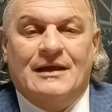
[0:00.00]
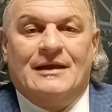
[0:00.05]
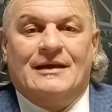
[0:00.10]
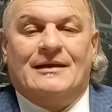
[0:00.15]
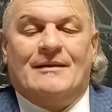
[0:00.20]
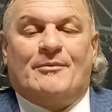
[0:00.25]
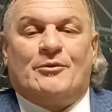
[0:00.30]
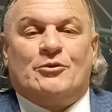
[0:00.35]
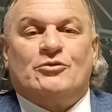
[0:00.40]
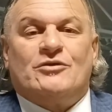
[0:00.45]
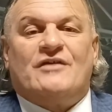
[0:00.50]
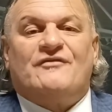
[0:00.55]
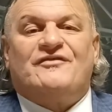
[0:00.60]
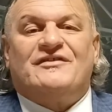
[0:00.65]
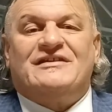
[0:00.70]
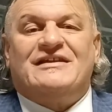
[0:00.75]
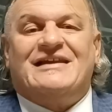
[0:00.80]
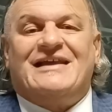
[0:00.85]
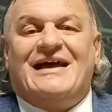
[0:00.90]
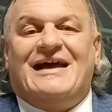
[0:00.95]
La Procura
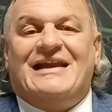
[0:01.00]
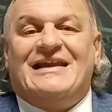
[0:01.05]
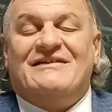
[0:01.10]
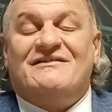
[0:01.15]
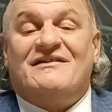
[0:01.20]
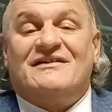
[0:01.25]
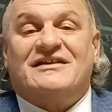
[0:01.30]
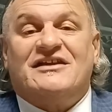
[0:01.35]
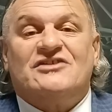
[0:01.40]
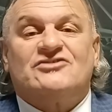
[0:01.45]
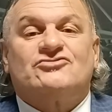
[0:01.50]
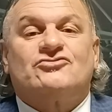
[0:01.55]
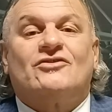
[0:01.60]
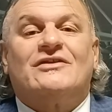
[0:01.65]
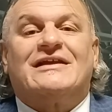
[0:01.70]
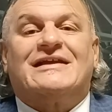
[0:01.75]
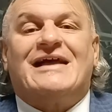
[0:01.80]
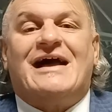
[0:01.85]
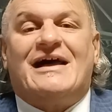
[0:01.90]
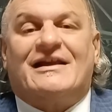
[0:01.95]
federale aveva chiesto
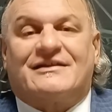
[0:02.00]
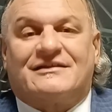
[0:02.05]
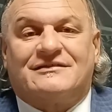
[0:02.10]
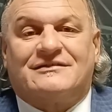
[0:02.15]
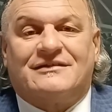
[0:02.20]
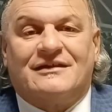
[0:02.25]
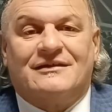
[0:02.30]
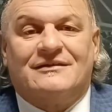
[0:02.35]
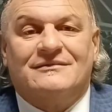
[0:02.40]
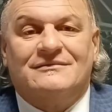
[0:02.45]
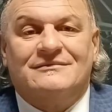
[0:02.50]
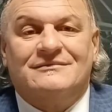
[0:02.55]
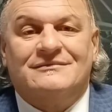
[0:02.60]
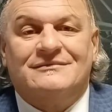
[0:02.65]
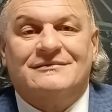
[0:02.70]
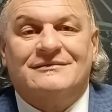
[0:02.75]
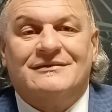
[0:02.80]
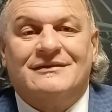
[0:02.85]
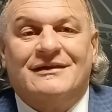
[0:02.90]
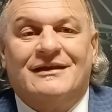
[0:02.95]
le carte
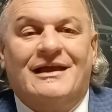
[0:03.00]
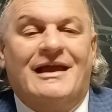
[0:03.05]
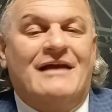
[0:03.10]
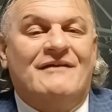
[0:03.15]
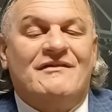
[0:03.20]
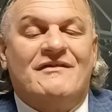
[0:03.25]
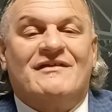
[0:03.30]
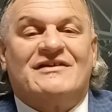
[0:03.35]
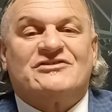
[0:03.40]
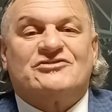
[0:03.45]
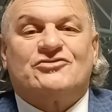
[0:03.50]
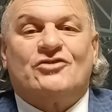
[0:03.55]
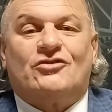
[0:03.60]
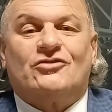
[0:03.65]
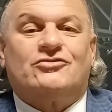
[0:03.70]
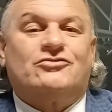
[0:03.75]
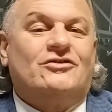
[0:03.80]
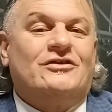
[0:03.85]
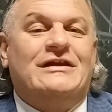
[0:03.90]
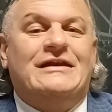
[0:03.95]
e aveva
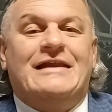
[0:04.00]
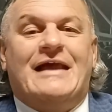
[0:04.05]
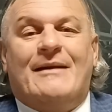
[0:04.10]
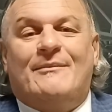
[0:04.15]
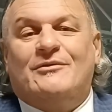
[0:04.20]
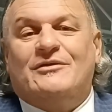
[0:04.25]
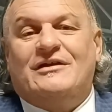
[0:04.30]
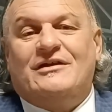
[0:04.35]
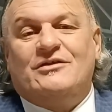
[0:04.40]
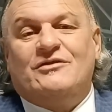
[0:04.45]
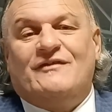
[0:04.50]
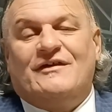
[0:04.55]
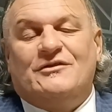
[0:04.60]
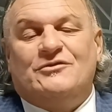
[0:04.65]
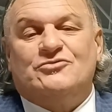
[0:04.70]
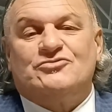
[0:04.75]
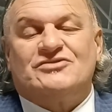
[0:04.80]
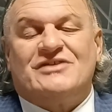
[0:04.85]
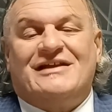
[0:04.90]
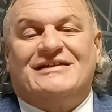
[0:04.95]
assolto il Napoli, la
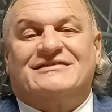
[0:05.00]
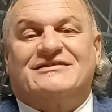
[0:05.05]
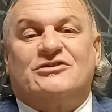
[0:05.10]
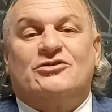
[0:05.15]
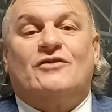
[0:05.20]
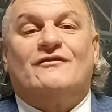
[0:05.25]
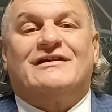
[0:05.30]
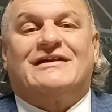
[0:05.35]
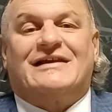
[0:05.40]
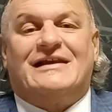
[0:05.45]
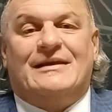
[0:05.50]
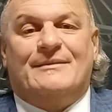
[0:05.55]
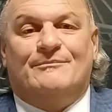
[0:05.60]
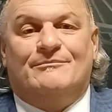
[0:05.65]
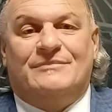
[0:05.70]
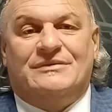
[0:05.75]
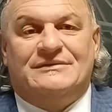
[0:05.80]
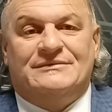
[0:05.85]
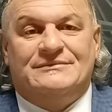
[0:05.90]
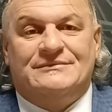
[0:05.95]
Juventus e altri nove
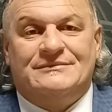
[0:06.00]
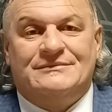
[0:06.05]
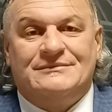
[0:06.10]
club.